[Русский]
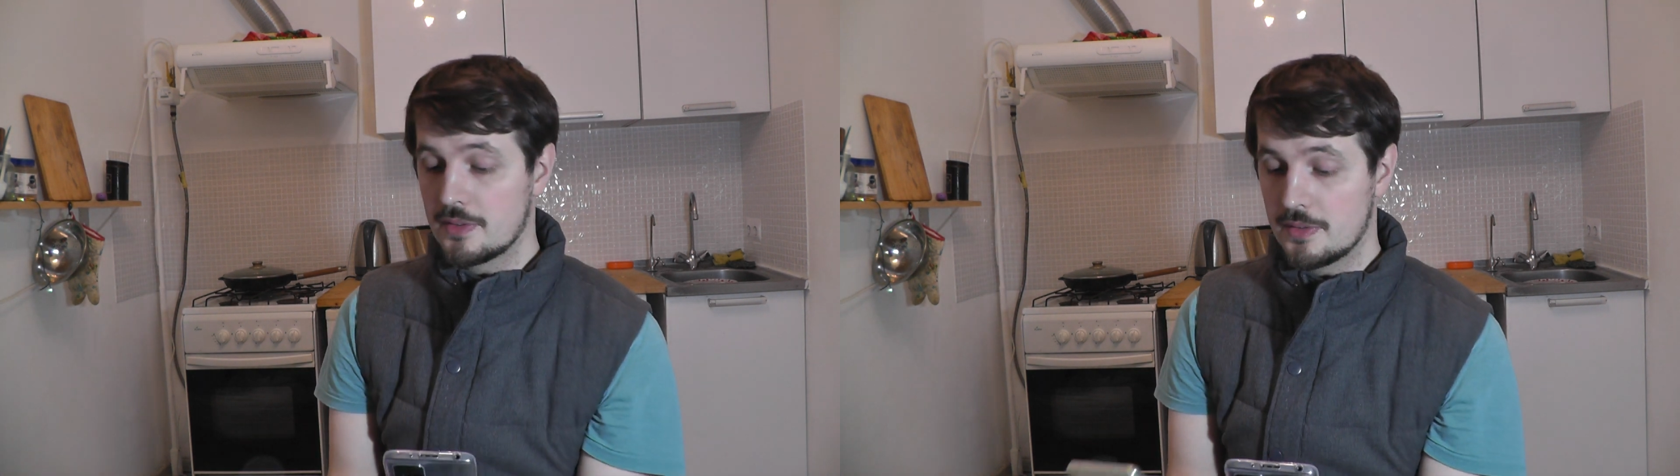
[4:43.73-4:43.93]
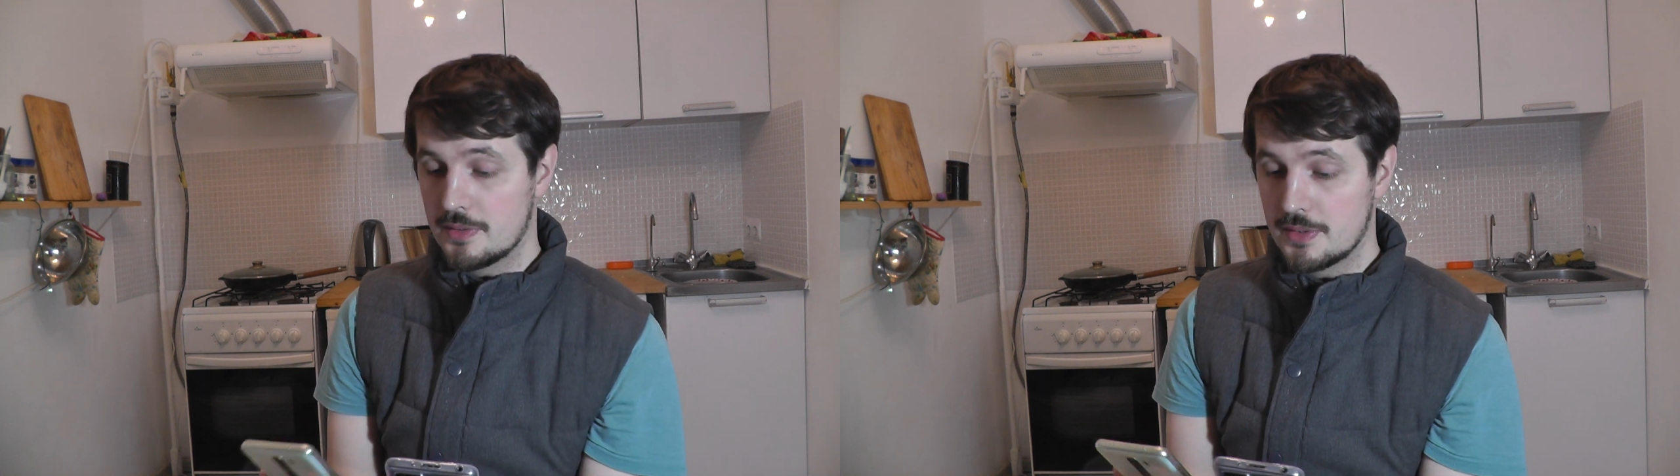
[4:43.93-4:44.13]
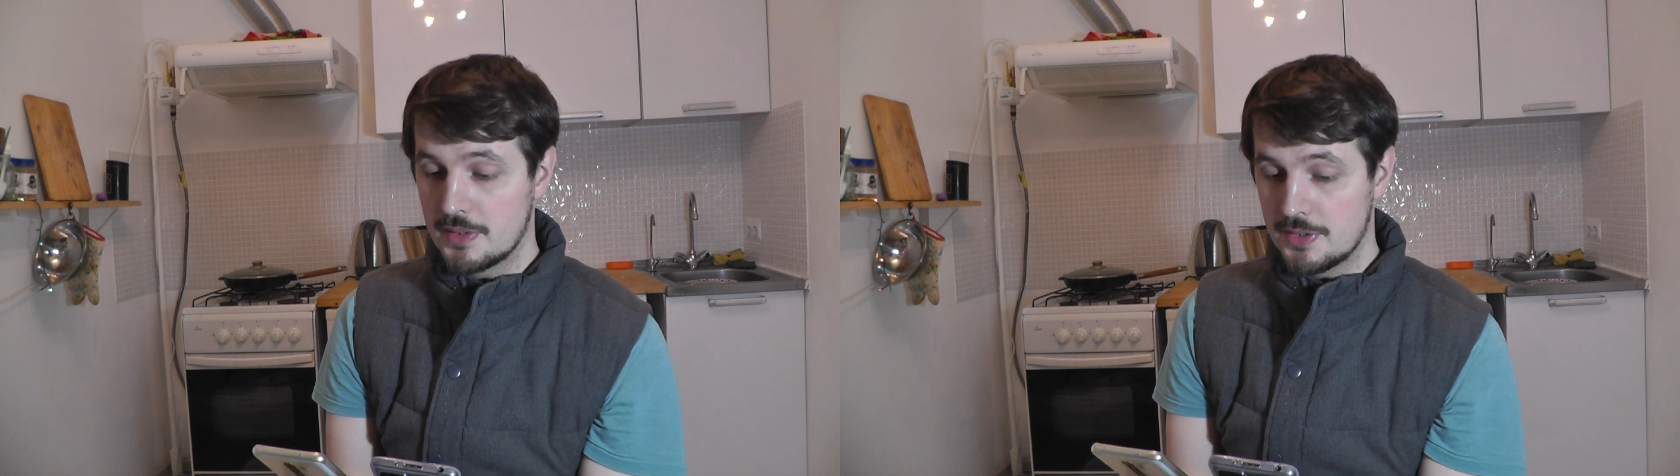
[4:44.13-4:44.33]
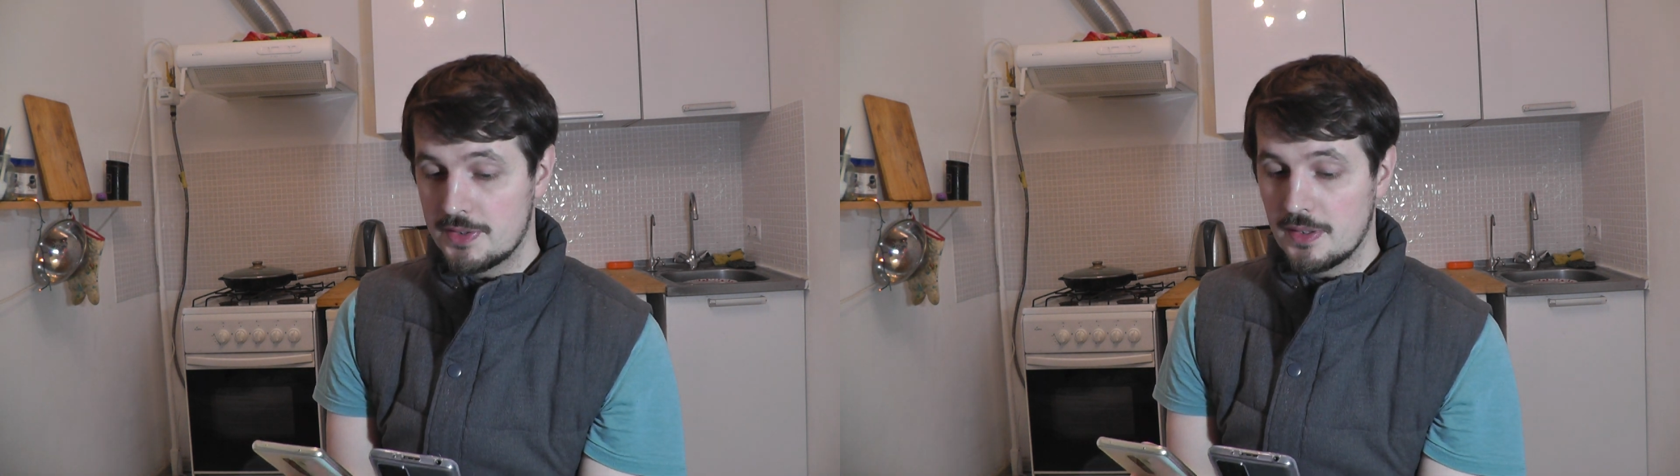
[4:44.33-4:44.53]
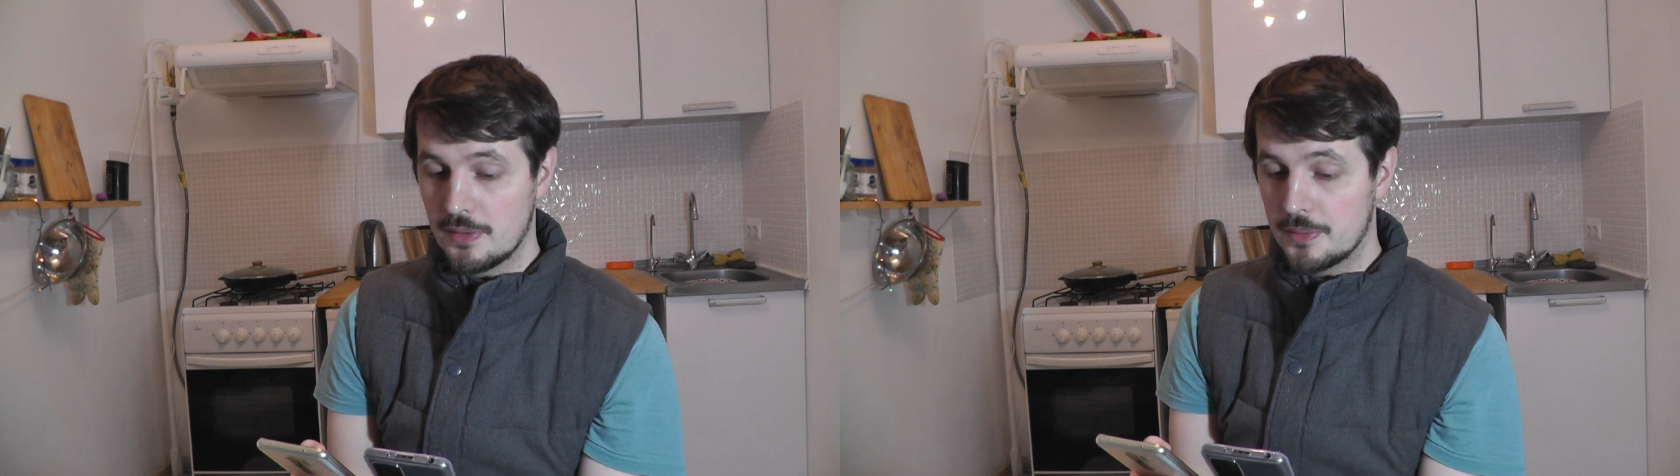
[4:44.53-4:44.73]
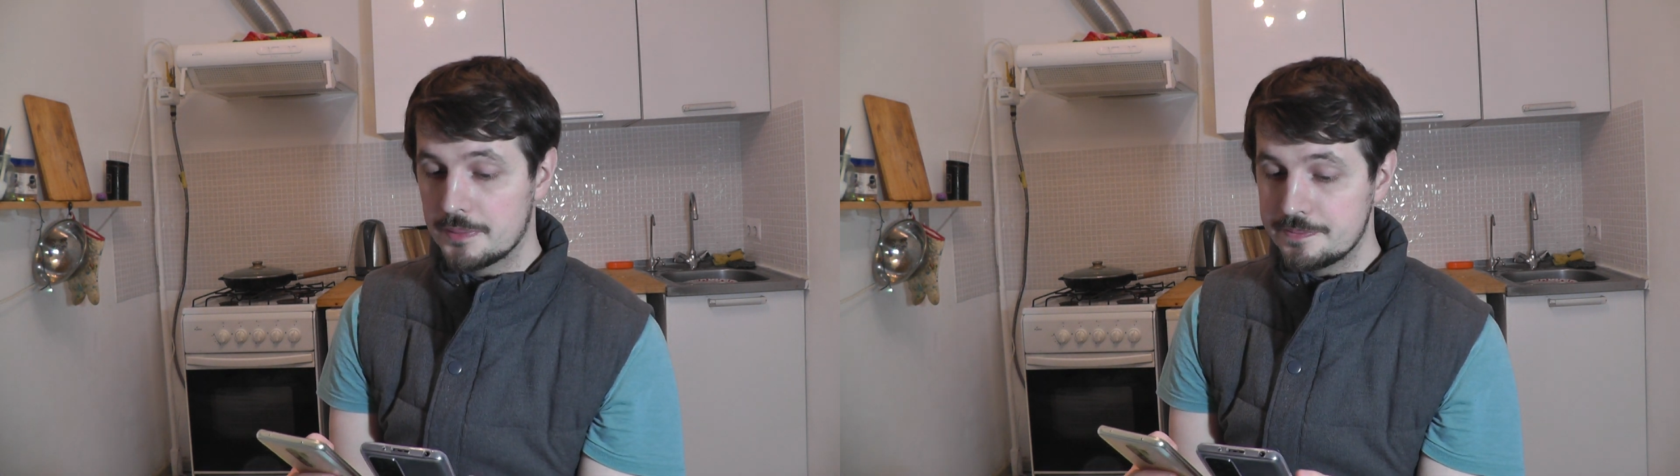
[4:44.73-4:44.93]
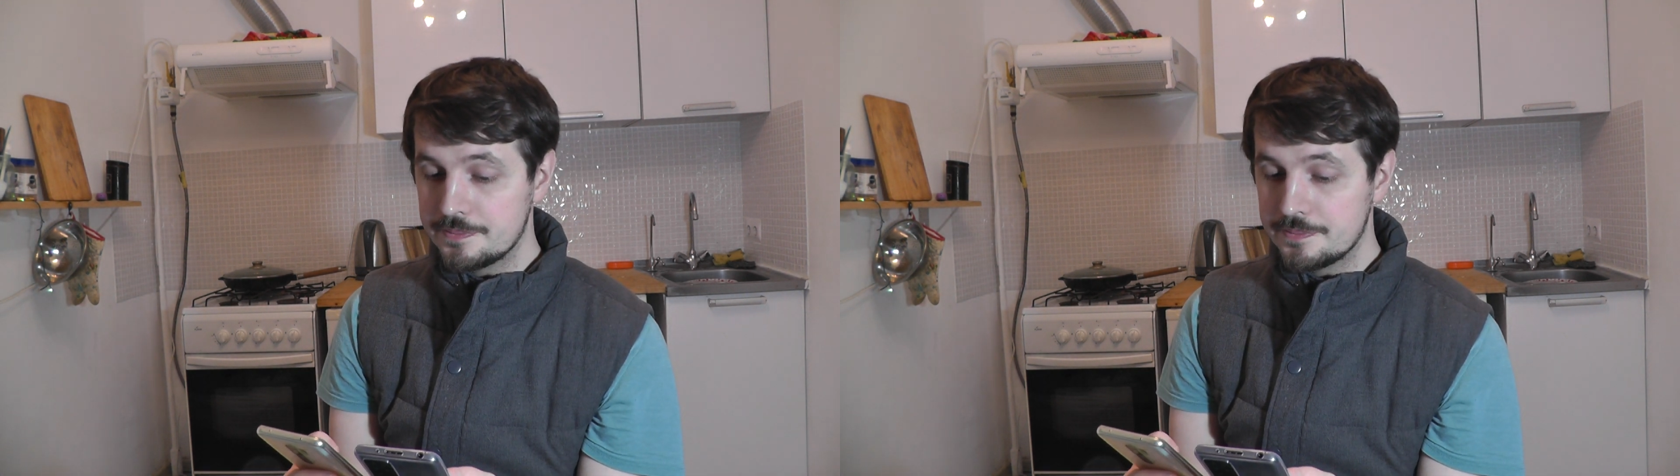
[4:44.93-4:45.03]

э, тестировал.